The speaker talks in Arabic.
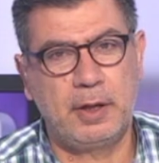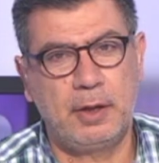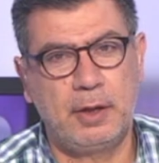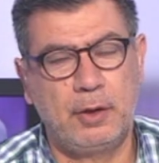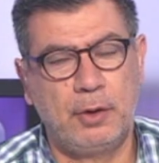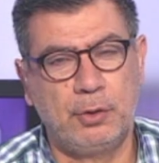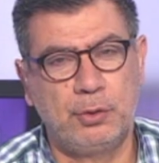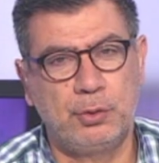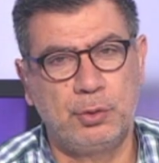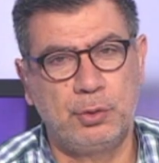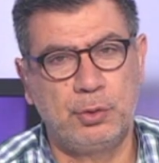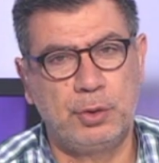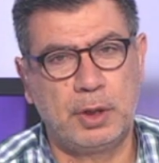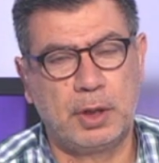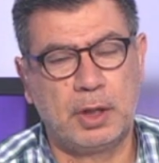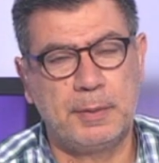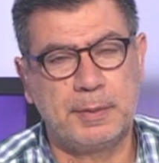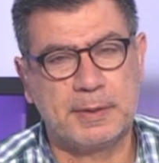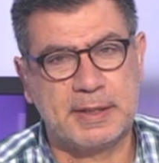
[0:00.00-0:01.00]
آه، عضو
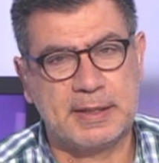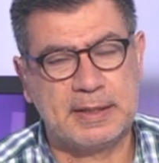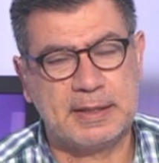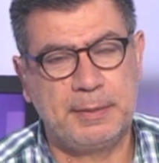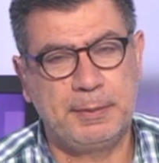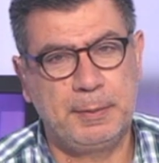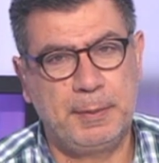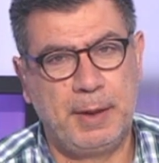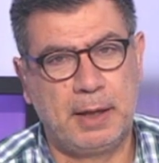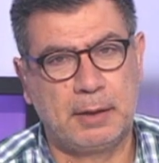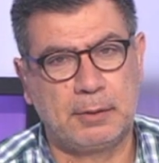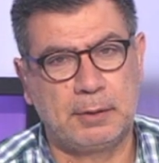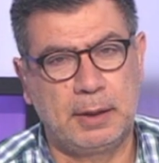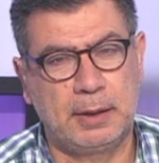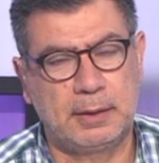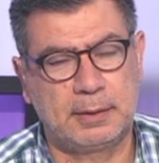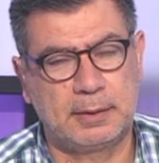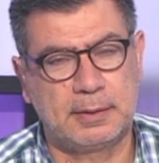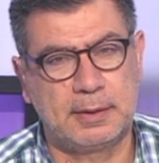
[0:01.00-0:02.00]
نقابة أصحاب
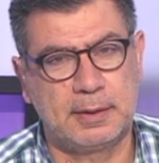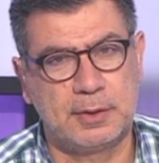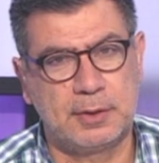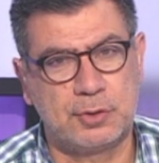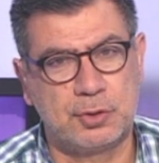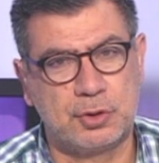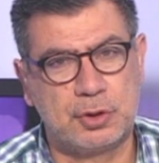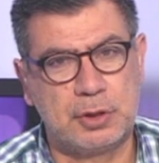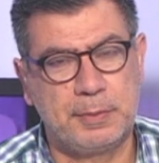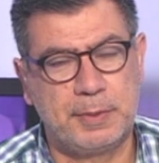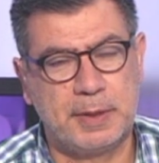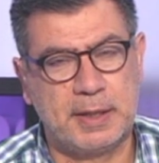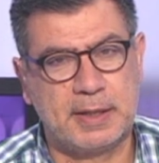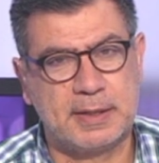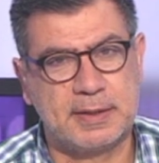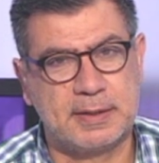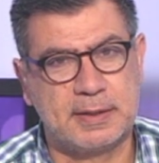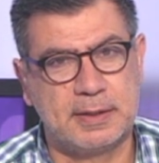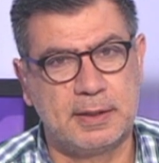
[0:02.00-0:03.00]
المحققات جورج
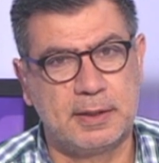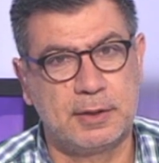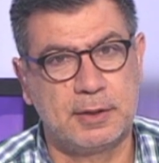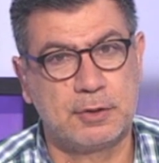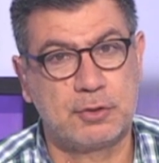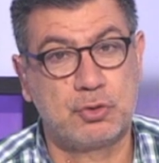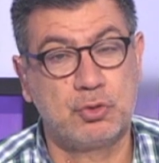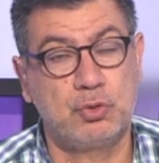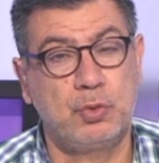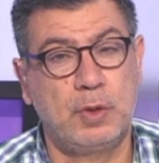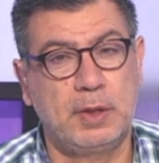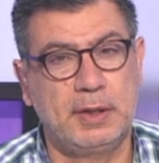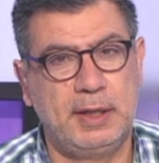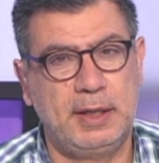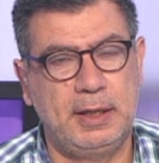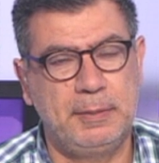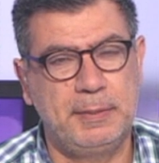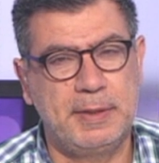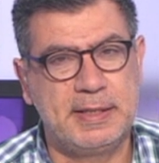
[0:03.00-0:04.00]
البراكس شو
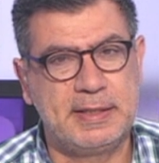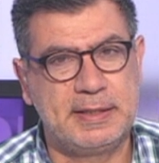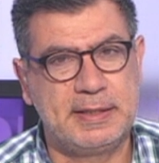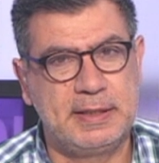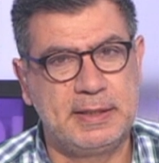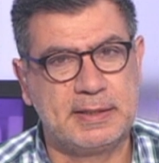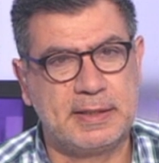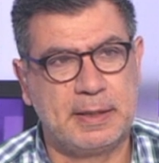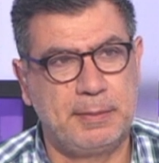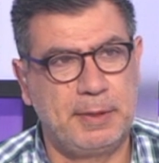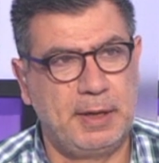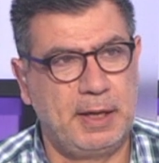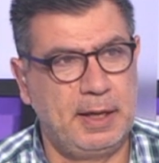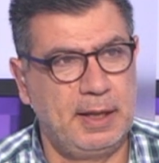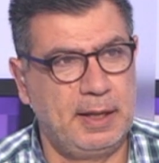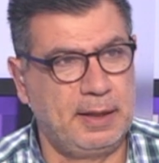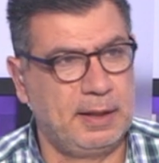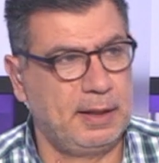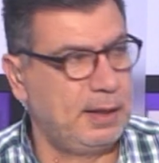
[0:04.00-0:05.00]
وضع البنزين
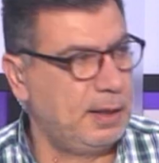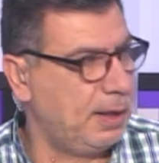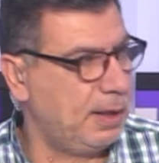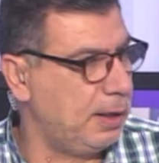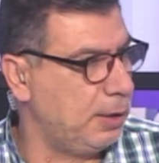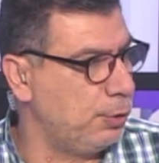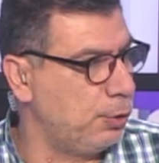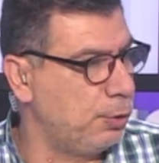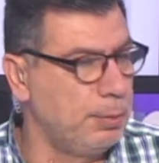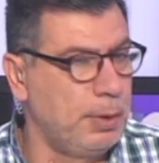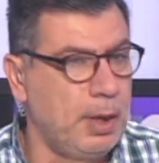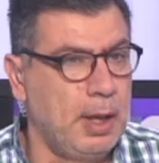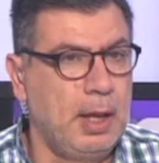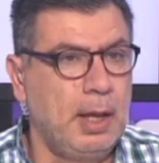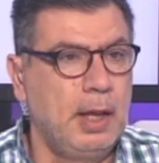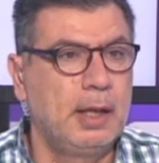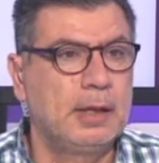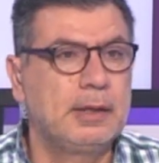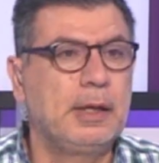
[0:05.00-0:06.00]
صباح هذا اليوم
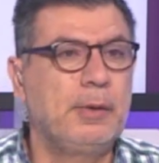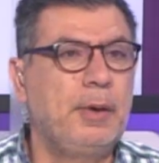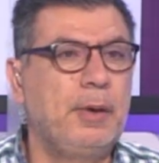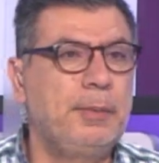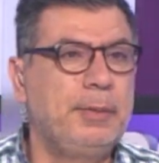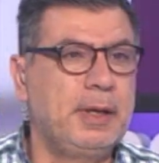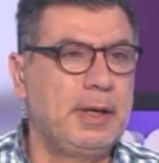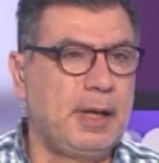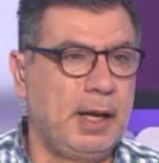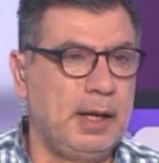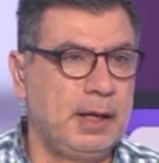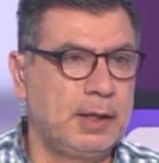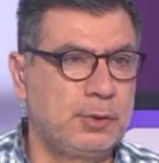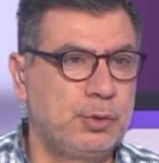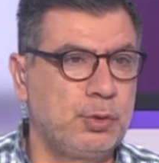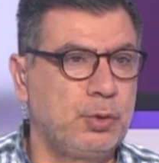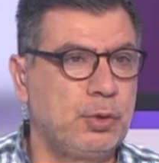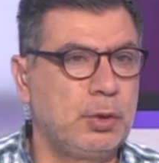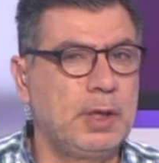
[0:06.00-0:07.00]
طوابير على
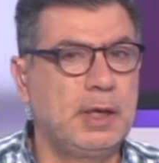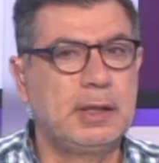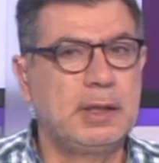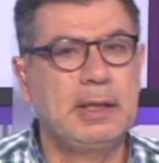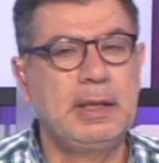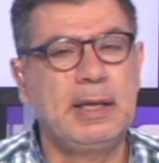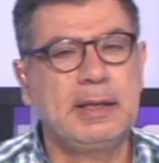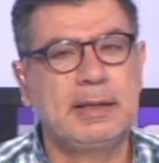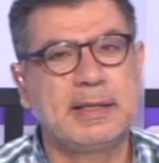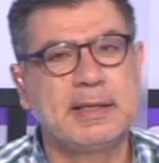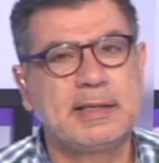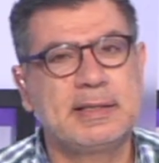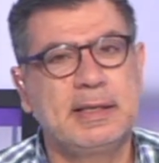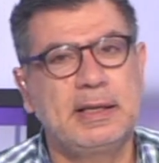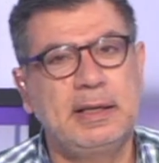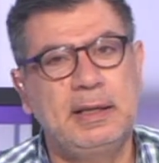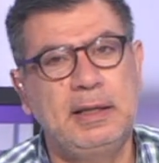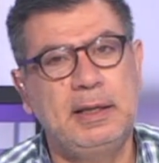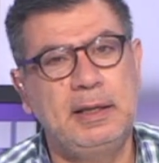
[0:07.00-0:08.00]
الطرقات لا
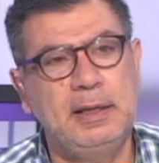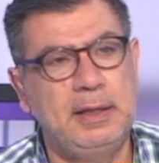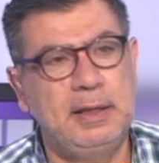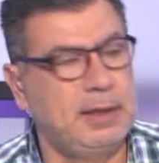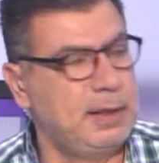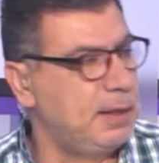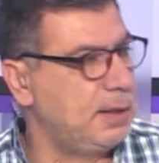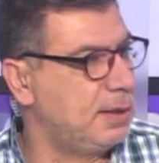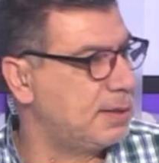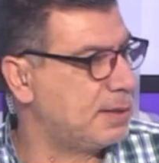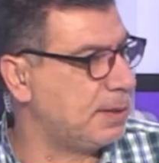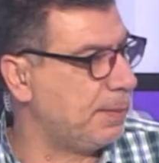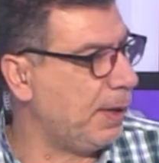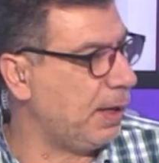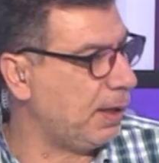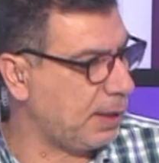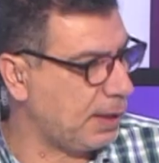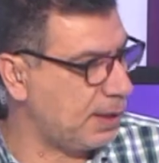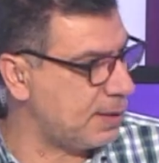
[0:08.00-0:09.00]
تزال هي هي صباح